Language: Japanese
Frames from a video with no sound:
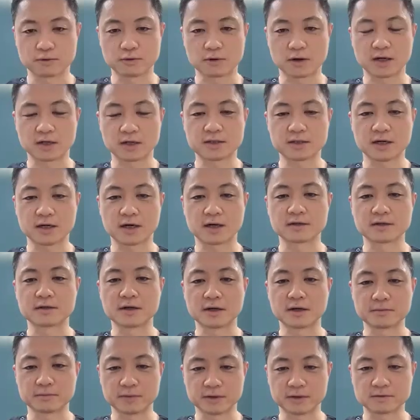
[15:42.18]
いう話からに
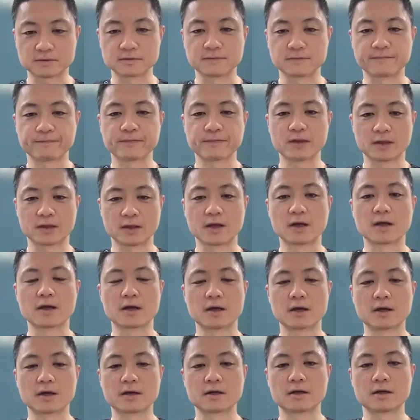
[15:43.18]
なります。え
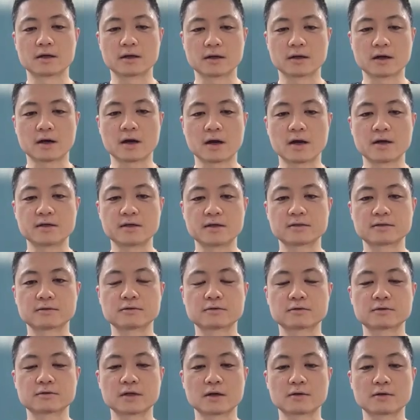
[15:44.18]
え、肺に
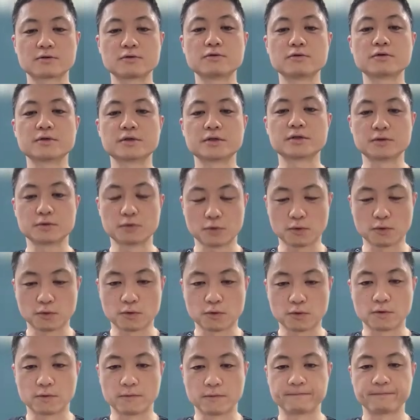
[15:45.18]
吸った空気
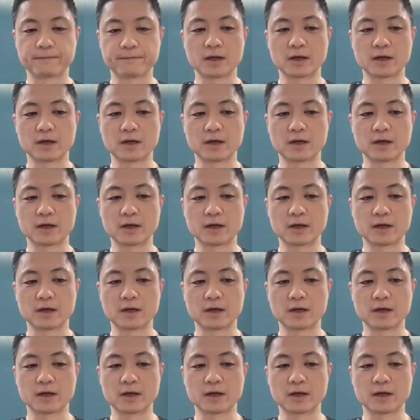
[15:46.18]
を、